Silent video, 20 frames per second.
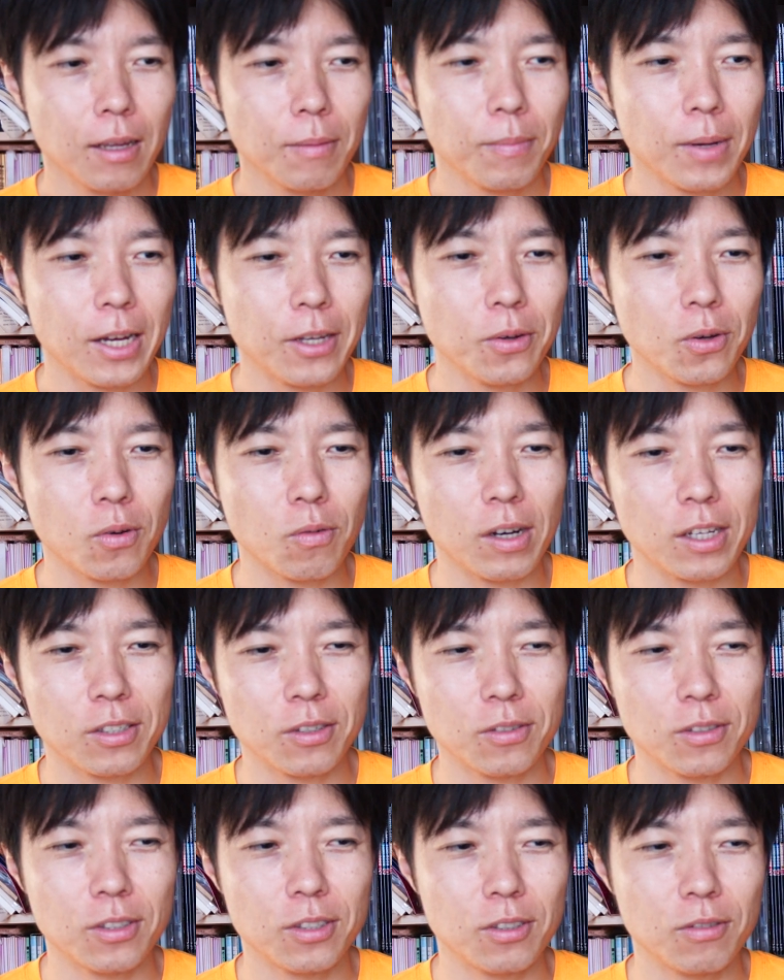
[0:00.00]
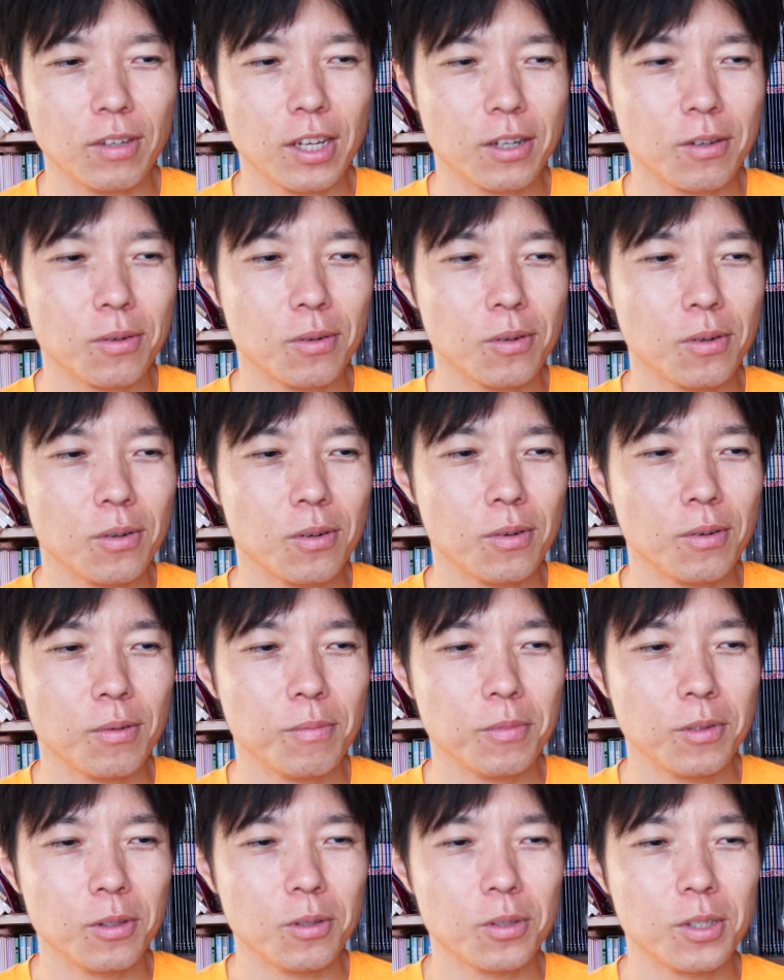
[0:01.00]
まあ要はす末っ
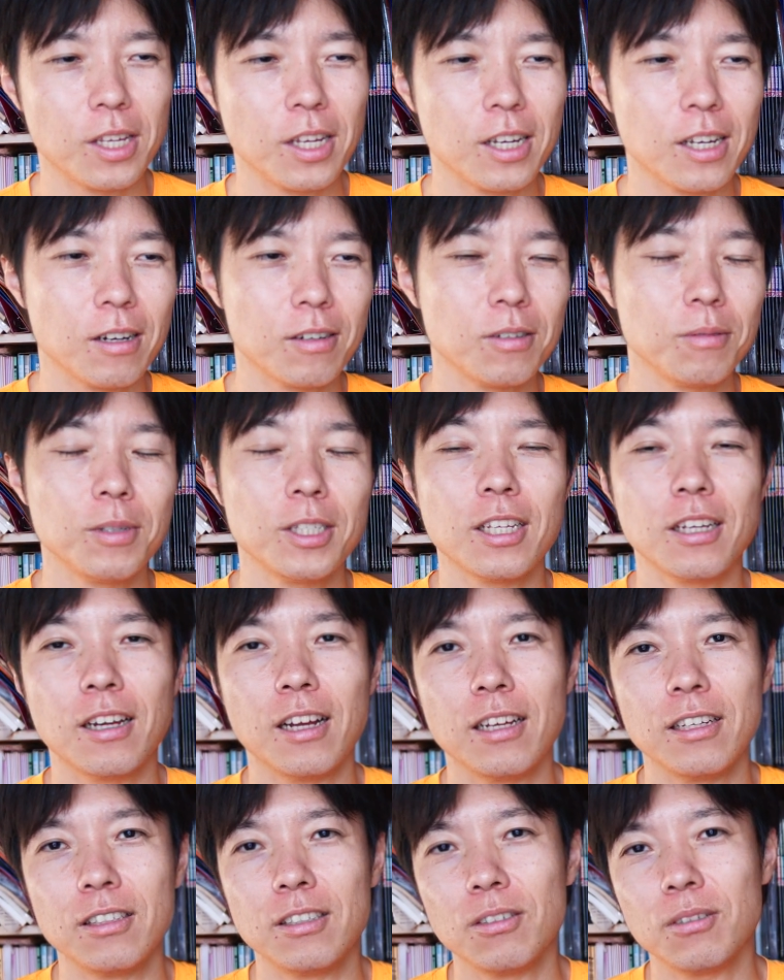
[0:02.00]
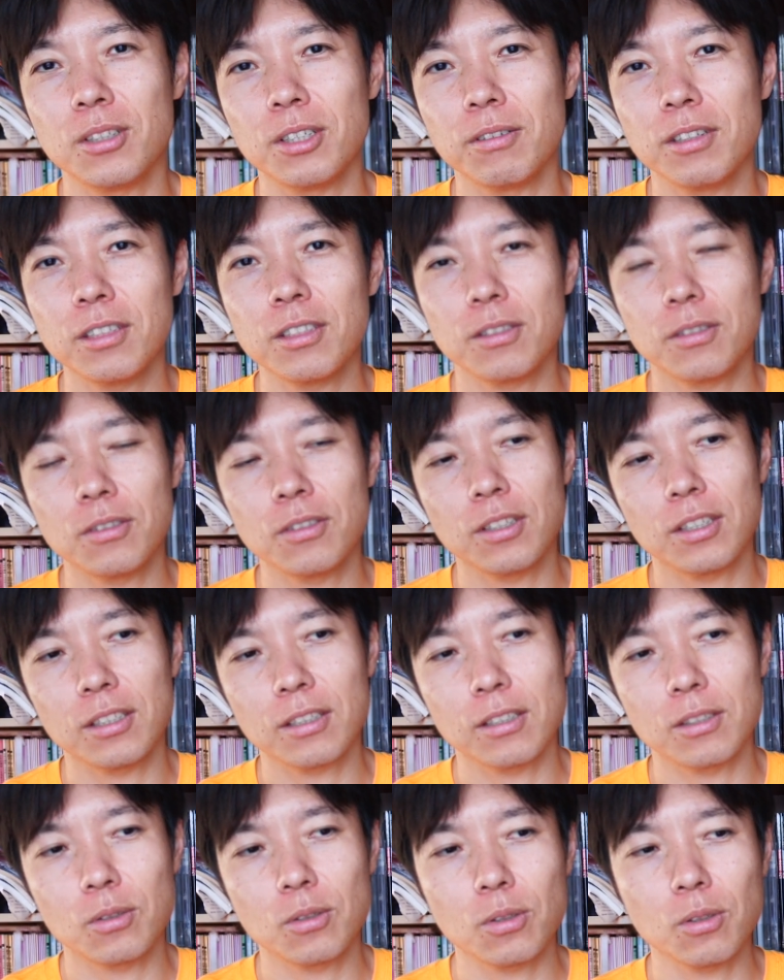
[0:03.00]
子の性格みたいなよく言われてるじゃないで
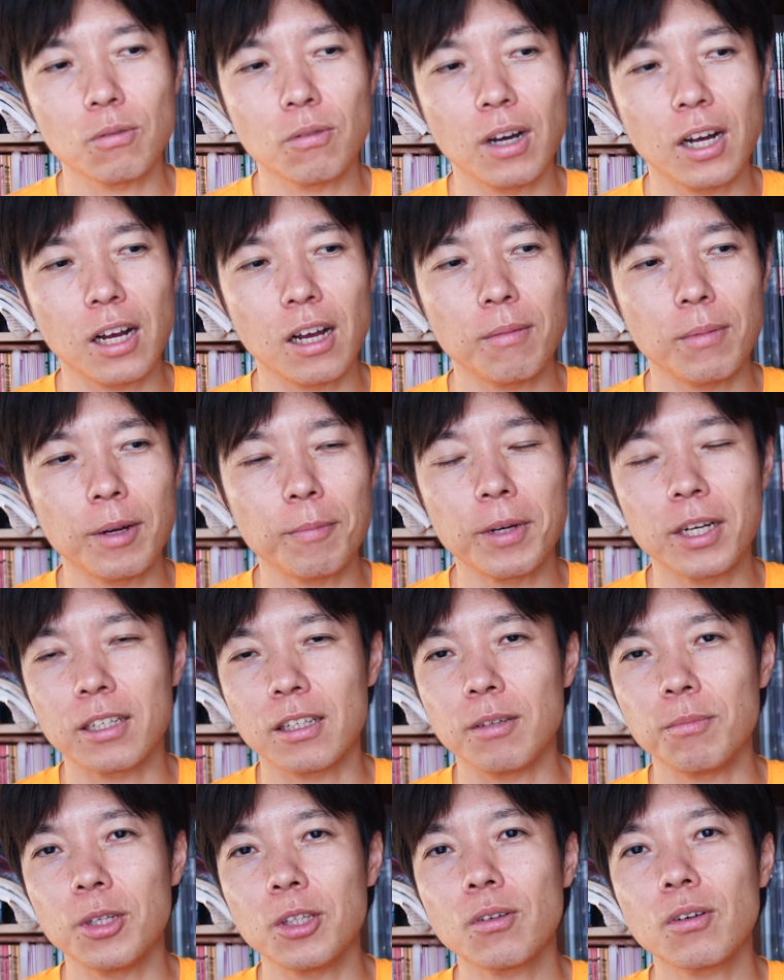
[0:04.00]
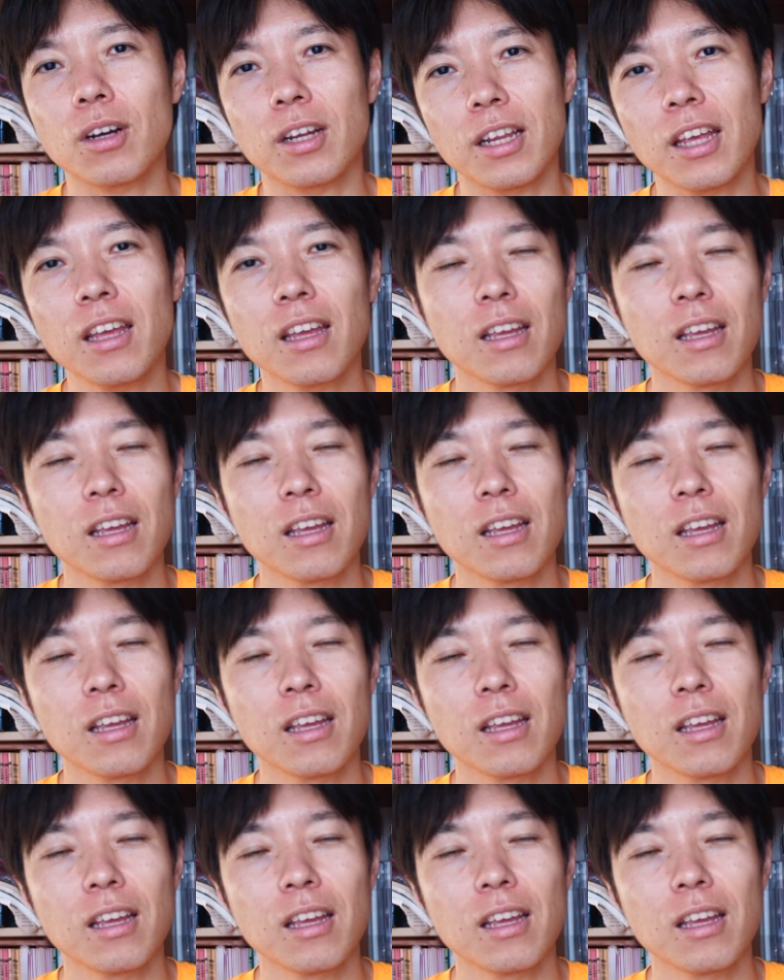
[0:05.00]
すか、ど、ちょっとわがまま気味とかね